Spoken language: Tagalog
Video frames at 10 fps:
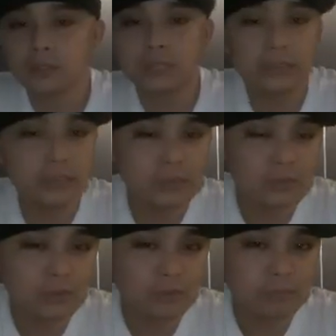Kung
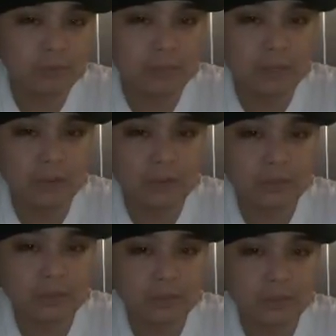tatanungin nyo kung bibili ako
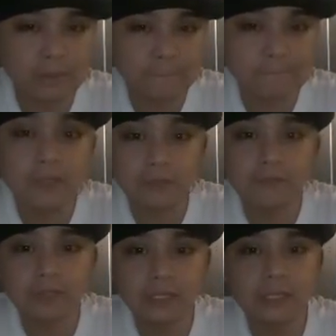nito,
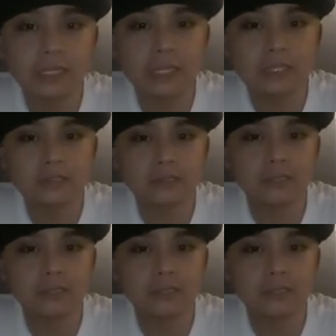definitely yes.